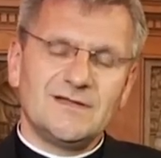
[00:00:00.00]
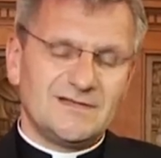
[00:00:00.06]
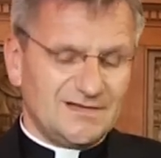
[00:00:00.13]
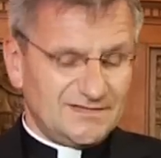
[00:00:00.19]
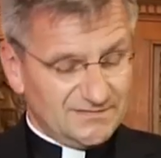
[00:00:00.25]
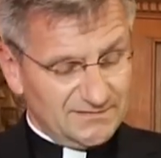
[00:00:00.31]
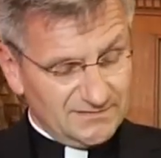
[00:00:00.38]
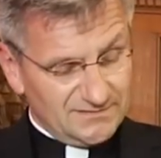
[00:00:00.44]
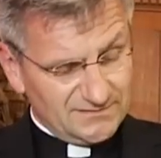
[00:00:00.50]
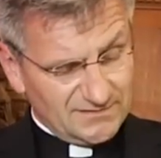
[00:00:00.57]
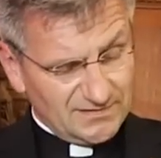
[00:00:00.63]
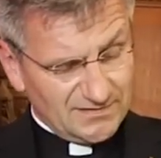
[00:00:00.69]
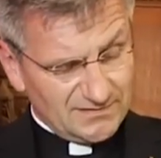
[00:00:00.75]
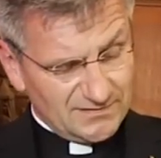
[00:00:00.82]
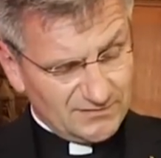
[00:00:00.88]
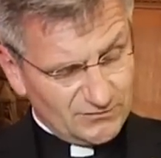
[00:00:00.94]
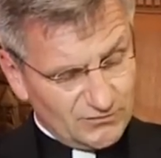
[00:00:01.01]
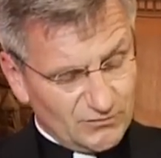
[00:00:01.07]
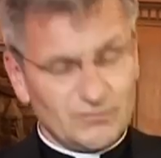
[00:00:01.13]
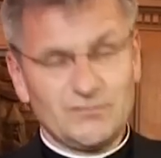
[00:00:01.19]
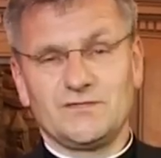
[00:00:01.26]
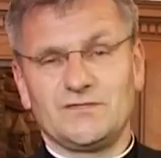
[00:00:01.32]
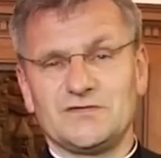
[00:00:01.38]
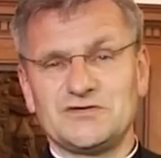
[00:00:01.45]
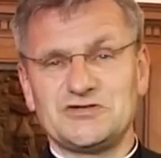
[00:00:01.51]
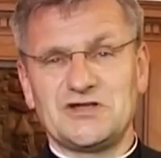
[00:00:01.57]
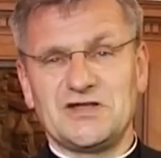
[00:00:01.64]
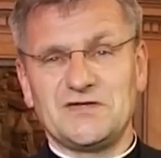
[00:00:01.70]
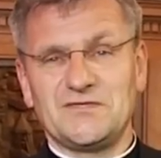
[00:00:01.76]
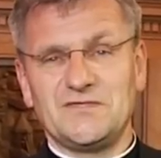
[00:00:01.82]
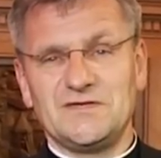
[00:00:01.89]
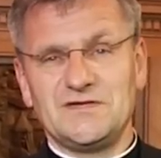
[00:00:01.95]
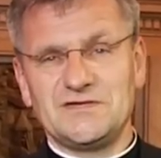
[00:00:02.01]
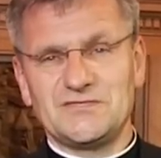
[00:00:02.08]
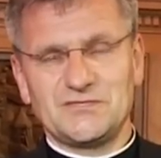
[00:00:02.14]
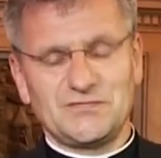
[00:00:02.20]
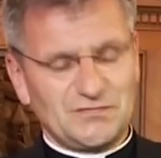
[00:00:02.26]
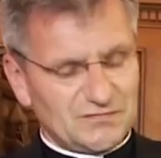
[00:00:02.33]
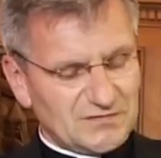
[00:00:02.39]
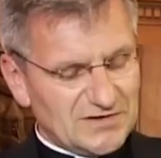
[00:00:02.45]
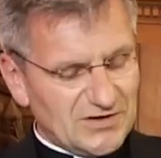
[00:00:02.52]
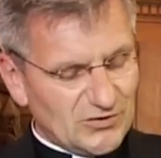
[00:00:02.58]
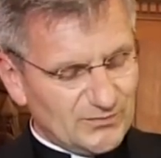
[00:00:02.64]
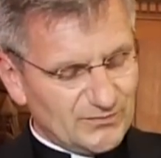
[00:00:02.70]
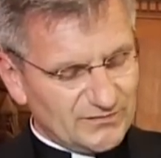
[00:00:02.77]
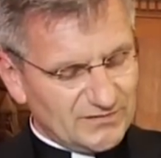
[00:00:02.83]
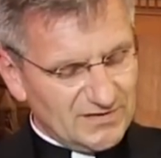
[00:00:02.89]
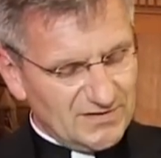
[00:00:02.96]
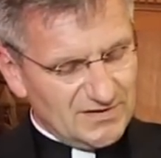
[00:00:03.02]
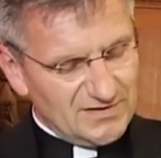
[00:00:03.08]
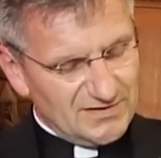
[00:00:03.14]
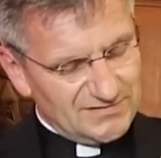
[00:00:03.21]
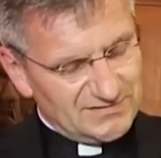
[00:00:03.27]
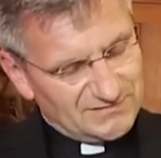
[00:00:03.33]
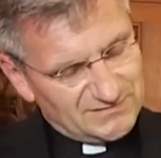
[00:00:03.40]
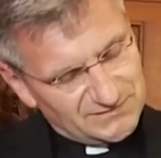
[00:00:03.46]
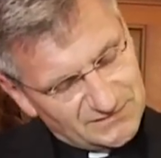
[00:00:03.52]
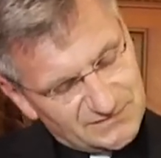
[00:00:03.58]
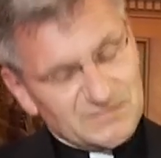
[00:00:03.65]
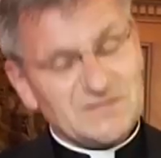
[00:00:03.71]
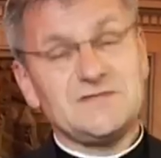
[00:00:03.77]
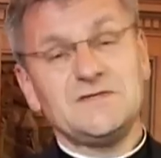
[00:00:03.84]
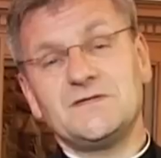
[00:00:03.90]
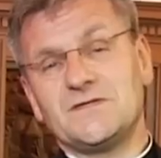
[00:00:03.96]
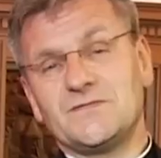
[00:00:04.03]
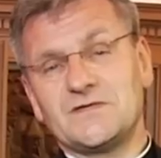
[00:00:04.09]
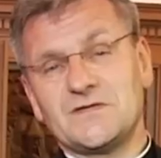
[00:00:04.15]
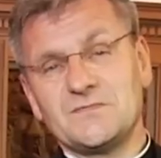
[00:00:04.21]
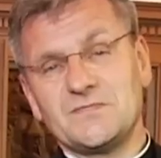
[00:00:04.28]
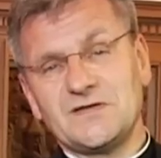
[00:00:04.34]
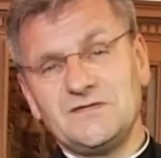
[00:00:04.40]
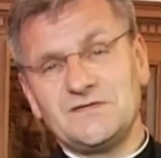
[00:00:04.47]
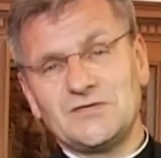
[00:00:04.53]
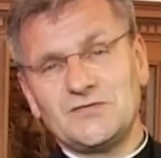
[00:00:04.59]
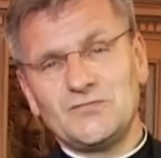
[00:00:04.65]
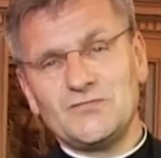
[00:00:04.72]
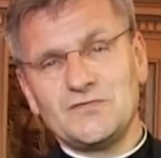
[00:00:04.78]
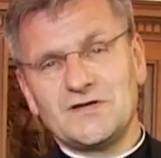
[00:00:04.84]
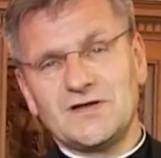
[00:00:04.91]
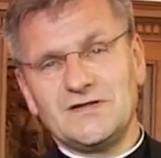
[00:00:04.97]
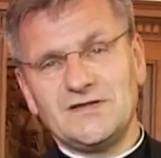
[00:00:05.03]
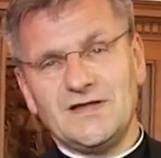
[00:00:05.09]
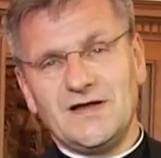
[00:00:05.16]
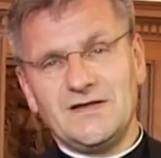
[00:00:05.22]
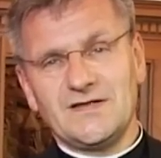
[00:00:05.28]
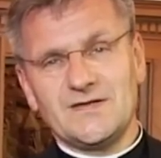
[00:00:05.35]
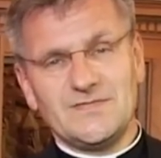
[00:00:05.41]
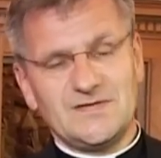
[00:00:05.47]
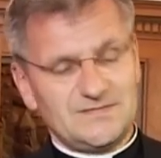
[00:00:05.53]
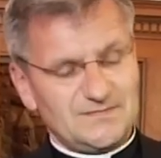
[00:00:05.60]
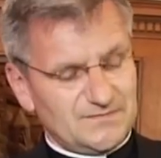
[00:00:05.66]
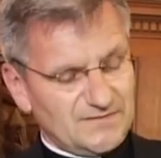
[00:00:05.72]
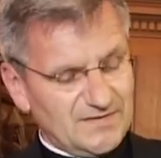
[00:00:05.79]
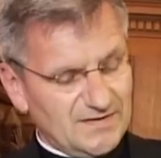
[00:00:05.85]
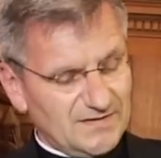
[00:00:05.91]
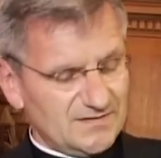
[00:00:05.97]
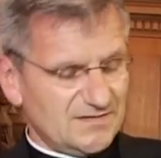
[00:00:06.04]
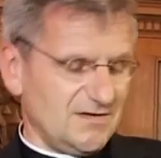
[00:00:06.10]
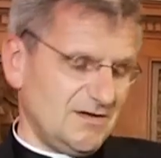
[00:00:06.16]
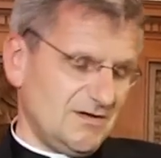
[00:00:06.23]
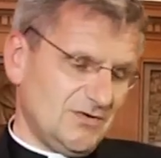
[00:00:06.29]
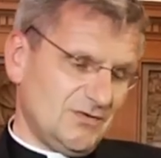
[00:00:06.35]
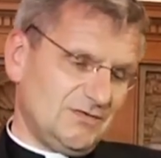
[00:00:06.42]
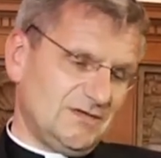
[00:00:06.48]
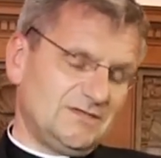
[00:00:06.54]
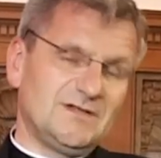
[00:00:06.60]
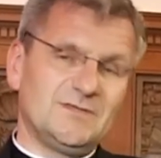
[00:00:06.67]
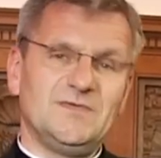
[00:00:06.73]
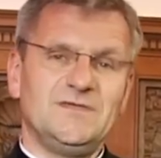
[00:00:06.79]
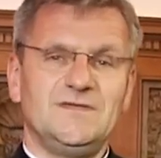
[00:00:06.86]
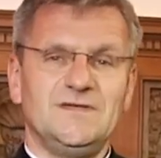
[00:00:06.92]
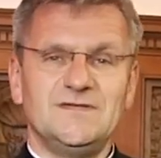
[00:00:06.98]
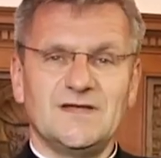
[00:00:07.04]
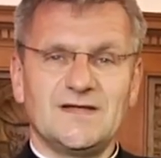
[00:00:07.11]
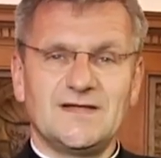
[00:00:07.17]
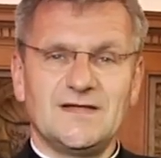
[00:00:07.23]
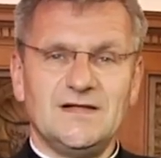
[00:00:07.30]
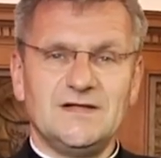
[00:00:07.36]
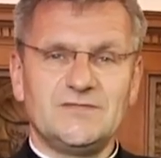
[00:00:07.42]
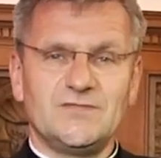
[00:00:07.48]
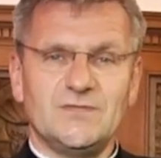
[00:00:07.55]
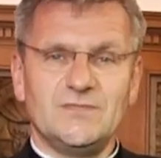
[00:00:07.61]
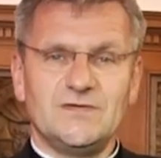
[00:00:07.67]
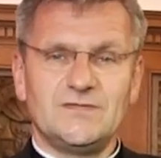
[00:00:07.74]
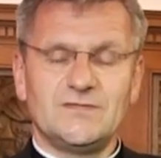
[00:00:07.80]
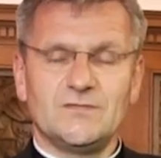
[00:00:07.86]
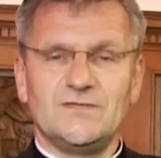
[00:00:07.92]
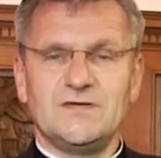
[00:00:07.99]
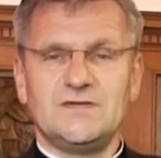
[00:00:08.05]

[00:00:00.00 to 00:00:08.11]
Das ist das größte Geschenk, finde ich, unseres Glaubens. Das ist das Wichtigste, was ein Priester tun kann, die heilige Messe feiern. Und deshalb ist dieser Kelch für mich so